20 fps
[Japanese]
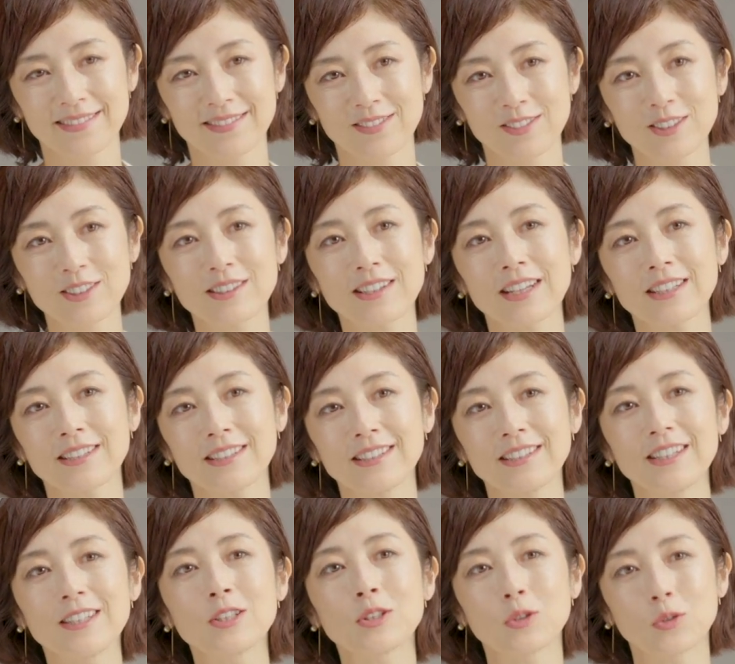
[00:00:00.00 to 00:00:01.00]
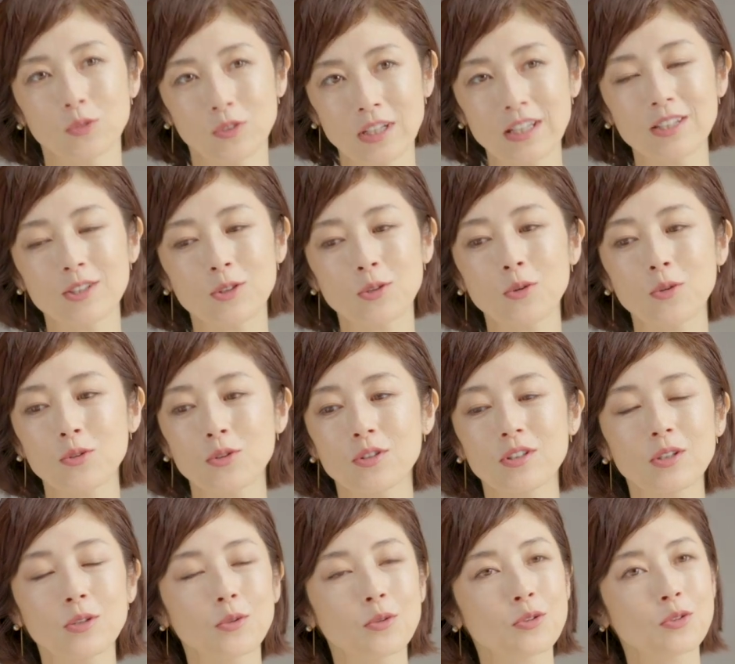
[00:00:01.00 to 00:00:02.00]
難しいですよね上手
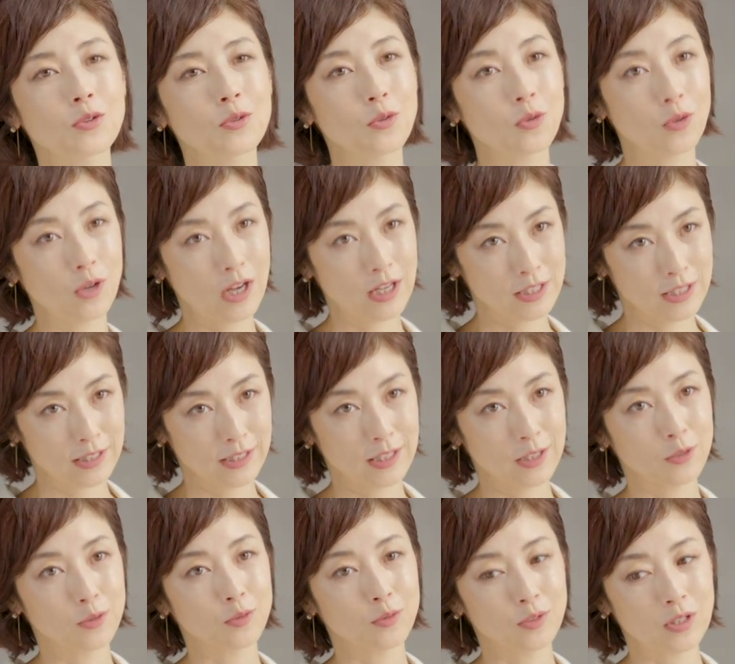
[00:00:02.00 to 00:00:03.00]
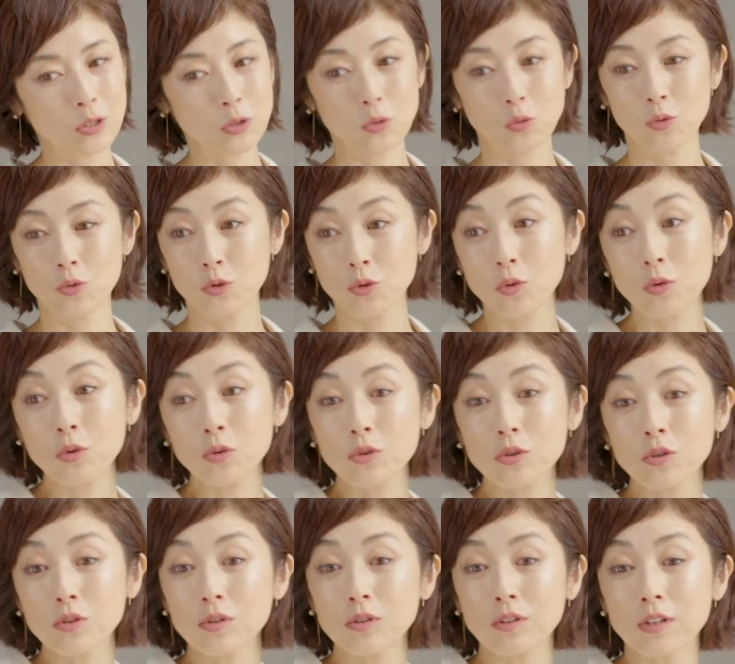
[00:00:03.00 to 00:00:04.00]
に年を重ねるってその上
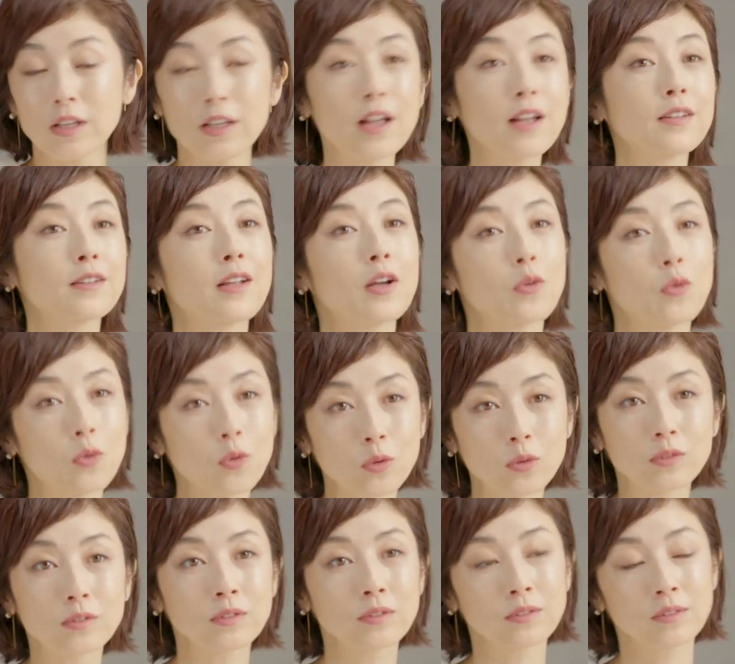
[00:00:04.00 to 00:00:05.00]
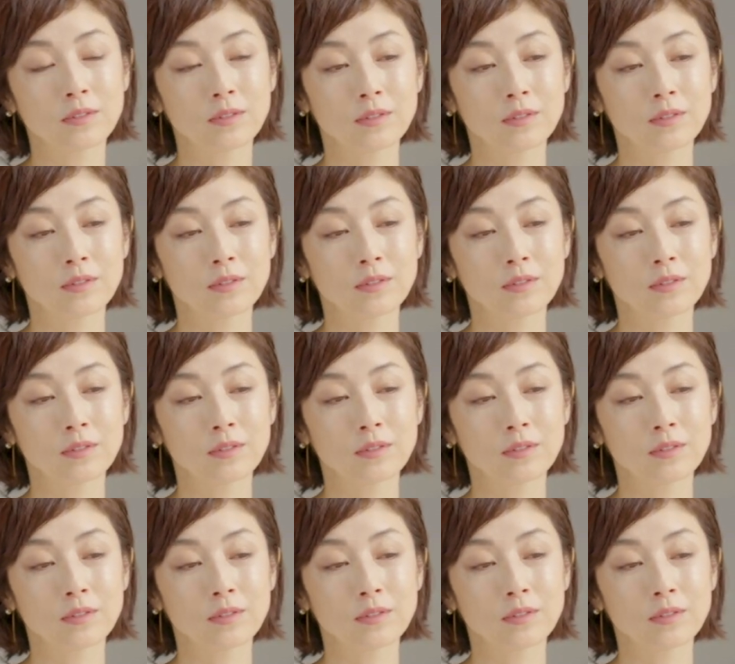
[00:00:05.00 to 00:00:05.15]
手ってなんだろう